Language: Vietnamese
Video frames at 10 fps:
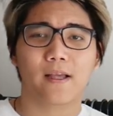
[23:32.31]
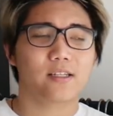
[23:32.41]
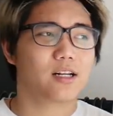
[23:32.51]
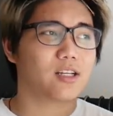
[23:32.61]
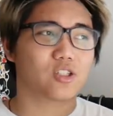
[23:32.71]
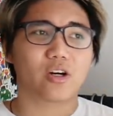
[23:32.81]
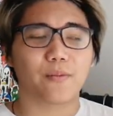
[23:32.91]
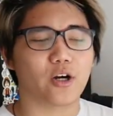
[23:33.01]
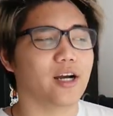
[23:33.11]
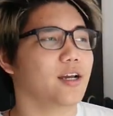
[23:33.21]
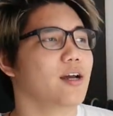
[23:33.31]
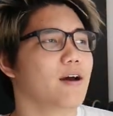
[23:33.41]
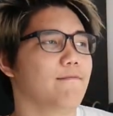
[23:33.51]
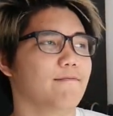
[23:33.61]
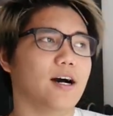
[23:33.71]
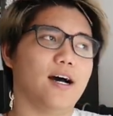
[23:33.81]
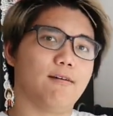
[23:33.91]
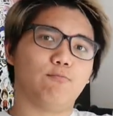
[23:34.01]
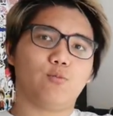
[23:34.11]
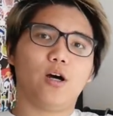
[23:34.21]
nên là sorry mọi người. Và
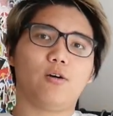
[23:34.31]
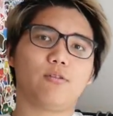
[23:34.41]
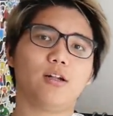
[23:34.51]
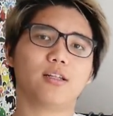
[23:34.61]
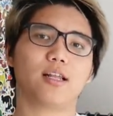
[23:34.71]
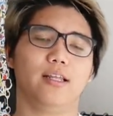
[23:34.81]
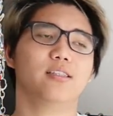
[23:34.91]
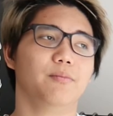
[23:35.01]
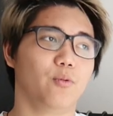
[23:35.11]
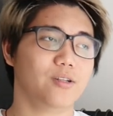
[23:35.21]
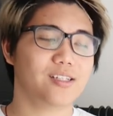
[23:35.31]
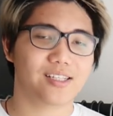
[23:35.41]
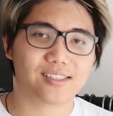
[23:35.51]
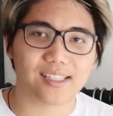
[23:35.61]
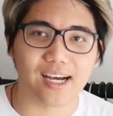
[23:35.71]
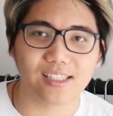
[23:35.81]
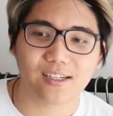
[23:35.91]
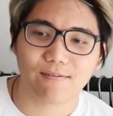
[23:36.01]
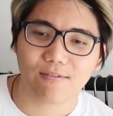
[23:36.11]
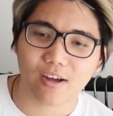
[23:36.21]
wow, đó là tất cả những gì muốn chia sẻ
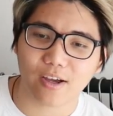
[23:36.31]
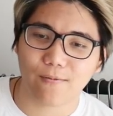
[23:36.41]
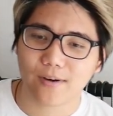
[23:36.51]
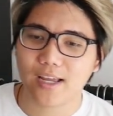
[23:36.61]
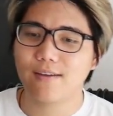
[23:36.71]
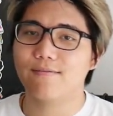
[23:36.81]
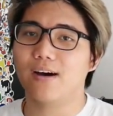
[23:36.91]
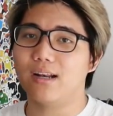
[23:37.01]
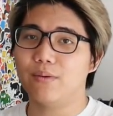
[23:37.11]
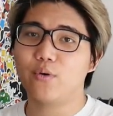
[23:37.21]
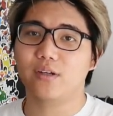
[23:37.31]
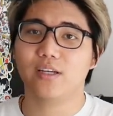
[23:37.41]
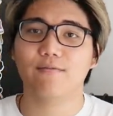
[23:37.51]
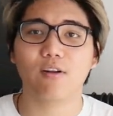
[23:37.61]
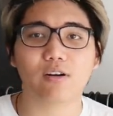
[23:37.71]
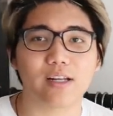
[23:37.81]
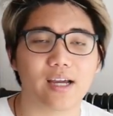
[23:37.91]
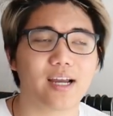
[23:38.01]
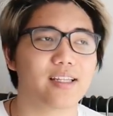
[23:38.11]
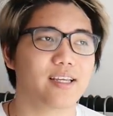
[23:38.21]
trong vlog ngày hôm nay. Và nếu mọi người thấy vlog này
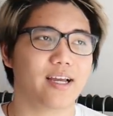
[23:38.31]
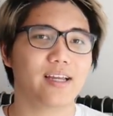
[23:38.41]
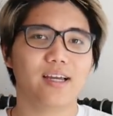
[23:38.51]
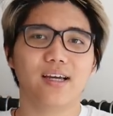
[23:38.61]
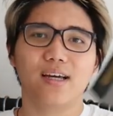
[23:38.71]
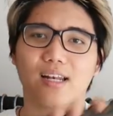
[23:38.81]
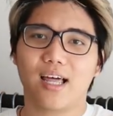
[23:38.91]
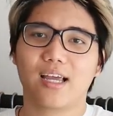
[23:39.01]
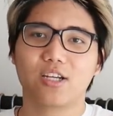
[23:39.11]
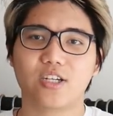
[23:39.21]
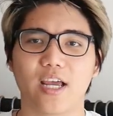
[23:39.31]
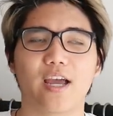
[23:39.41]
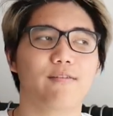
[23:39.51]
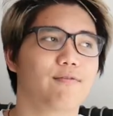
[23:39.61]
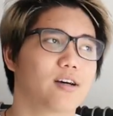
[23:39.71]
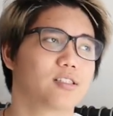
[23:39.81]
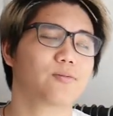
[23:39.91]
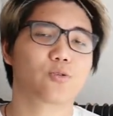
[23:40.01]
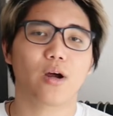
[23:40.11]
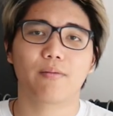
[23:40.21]
hay thì hãy like, share và
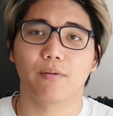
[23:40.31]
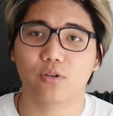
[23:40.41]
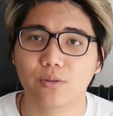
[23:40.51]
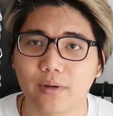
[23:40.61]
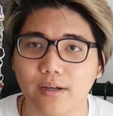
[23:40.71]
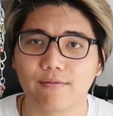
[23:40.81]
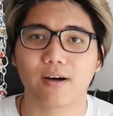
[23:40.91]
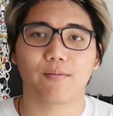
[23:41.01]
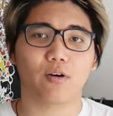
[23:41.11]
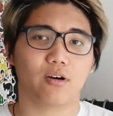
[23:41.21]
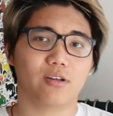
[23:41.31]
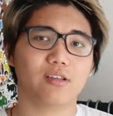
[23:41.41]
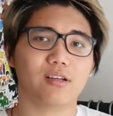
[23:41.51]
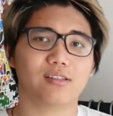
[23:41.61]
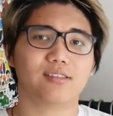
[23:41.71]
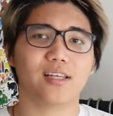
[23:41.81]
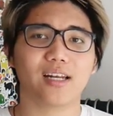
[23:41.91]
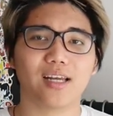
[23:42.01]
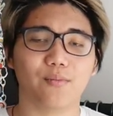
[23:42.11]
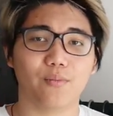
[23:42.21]
subscribe ủng hộ cho mình. Và mọi người có nhận
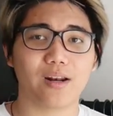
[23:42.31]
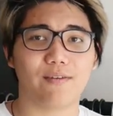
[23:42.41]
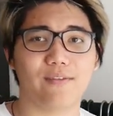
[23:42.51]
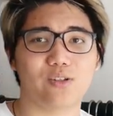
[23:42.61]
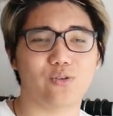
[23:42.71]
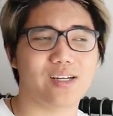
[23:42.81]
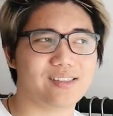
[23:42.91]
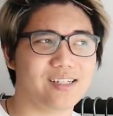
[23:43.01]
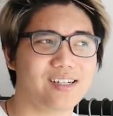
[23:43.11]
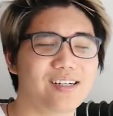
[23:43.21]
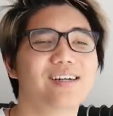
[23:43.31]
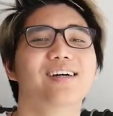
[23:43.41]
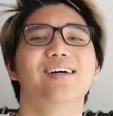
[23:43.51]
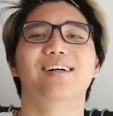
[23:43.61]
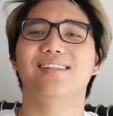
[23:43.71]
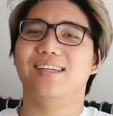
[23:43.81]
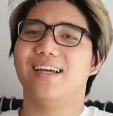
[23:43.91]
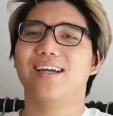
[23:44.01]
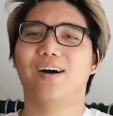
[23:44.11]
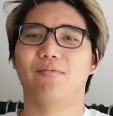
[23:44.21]
xét hay muốn mình làm về chủ đề gì nữa thì
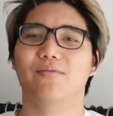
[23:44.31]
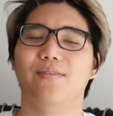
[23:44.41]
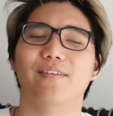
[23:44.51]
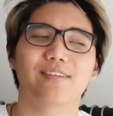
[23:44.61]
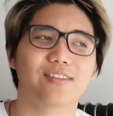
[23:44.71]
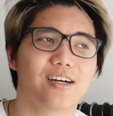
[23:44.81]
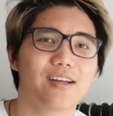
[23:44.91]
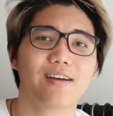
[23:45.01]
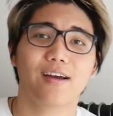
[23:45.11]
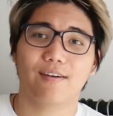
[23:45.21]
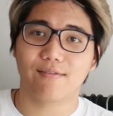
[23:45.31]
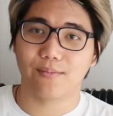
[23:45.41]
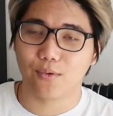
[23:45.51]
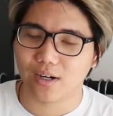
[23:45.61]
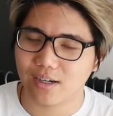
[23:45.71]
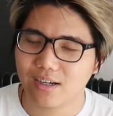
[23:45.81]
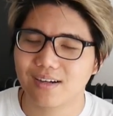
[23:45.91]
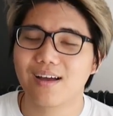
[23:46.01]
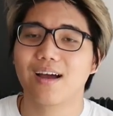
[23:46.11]
hãy comment phía bên dưới. Và một lần nữa